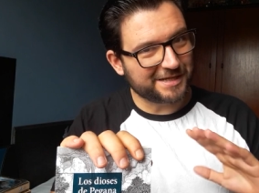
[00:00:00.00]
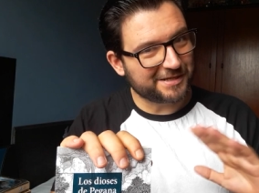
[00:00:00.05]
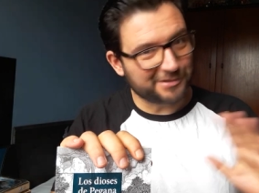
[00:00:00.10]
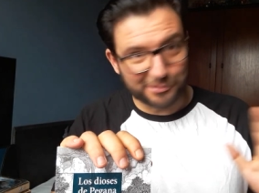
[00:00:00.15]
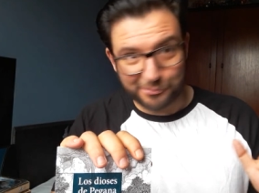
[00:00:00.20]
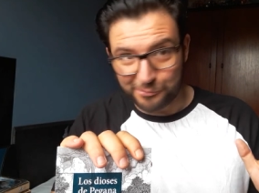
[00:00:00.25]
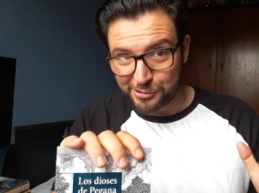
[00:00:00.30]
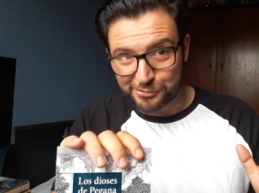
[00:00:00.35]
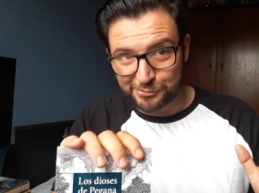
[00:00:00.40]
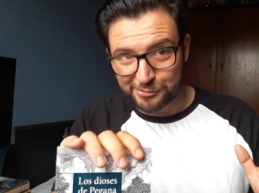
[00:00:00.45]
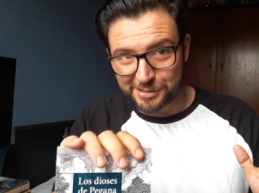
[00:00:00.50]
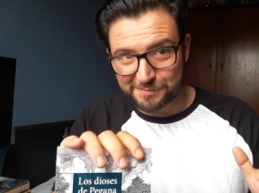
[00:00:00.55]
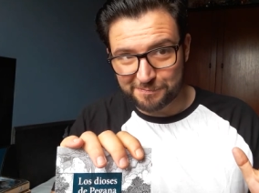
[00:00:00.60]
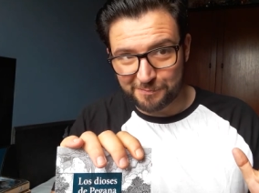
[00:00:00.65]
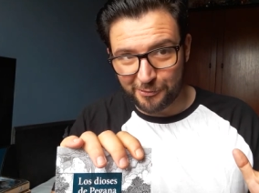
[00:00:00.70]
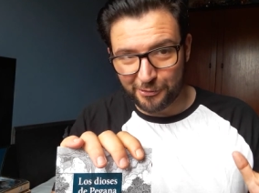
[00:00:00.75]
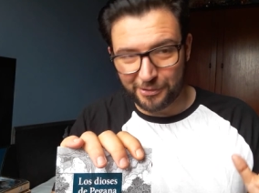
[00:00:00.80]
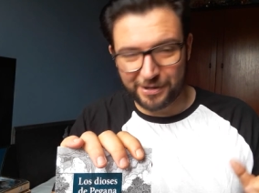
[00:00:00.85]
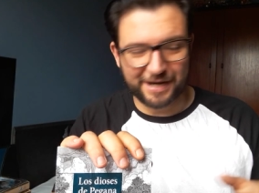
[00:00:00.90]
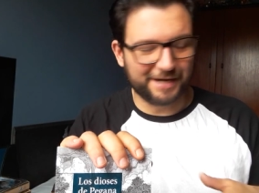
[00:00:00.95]
esto no es un
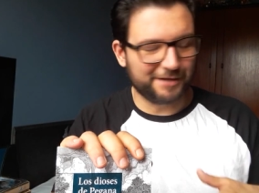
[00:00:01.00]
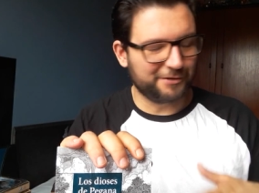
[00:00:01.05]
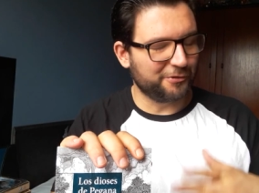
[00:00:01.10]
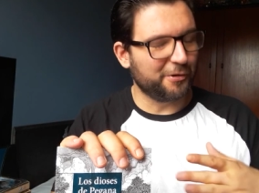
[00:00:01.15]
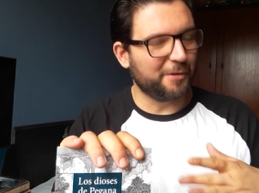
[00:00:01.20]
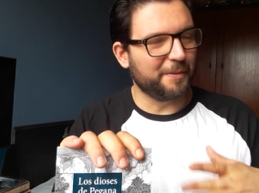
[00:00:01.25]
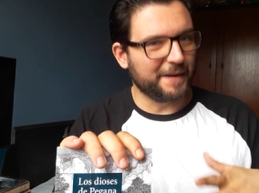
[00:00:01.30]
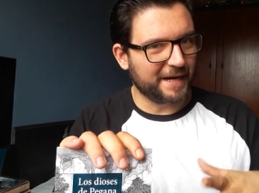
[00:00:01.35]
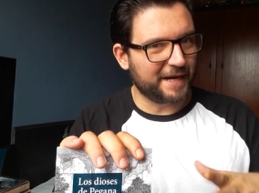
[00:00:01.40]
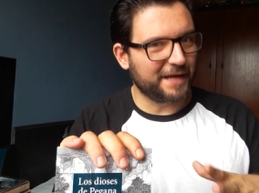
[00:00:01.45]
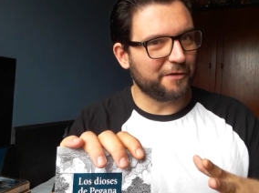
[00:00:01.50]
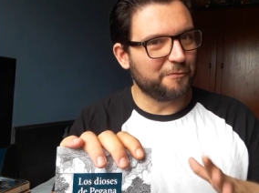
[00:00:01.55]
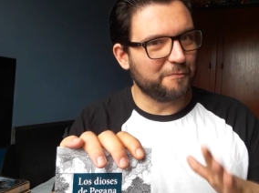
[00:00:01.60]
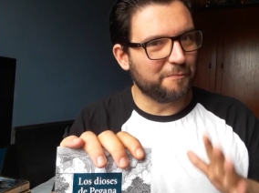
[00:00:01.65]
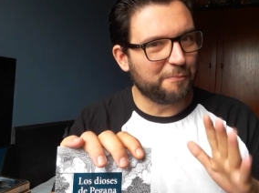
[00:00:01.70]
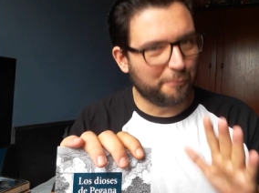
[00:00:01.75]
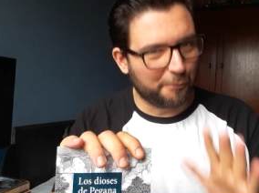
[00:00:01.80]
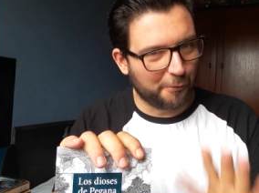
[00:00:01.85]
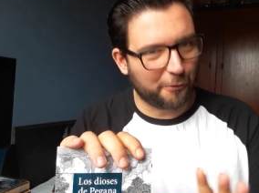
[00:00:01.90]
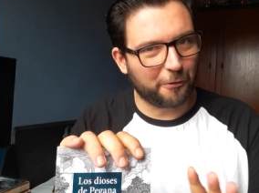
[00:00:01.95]
spoiler, todavía queda
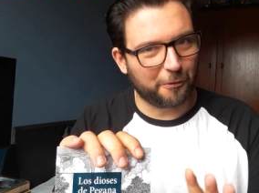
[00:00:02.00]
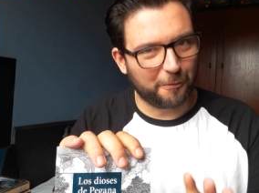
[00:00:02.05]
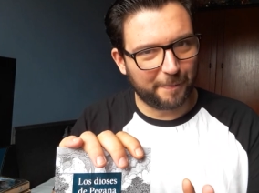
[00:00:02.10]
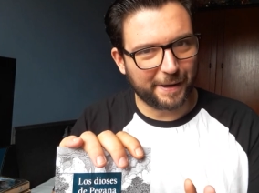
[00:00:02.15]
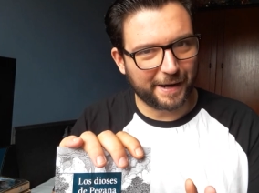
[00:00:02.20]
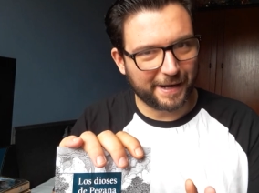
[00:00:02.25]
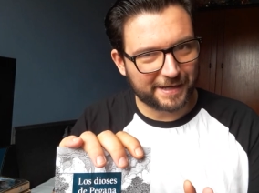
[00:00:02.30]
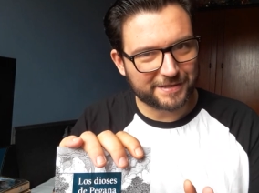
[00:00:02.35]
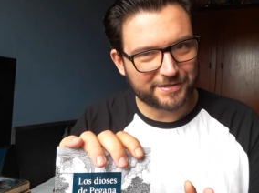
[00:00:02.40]
un poco para